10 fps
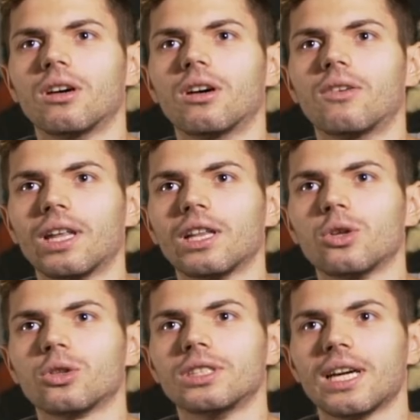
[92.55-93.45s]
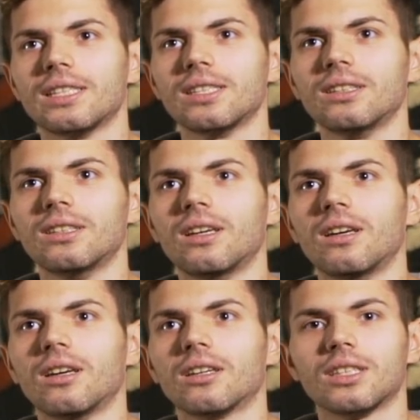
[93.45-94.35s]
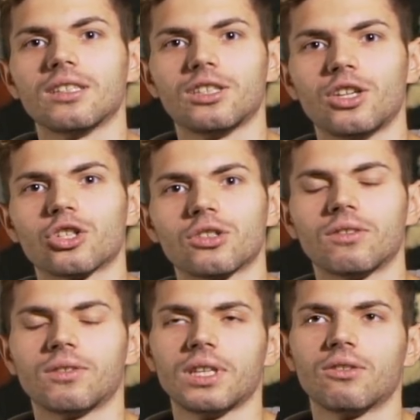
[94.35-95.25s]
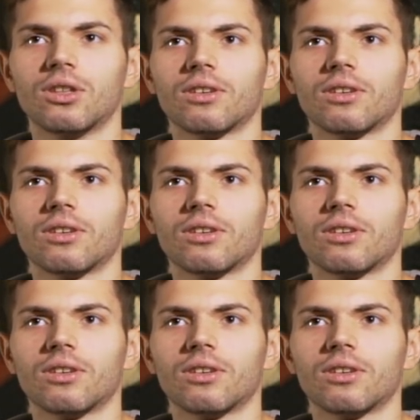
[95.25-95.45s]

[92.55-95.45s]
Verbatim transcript: э, в Англию к дяде. К дяде Сереже, вы все его,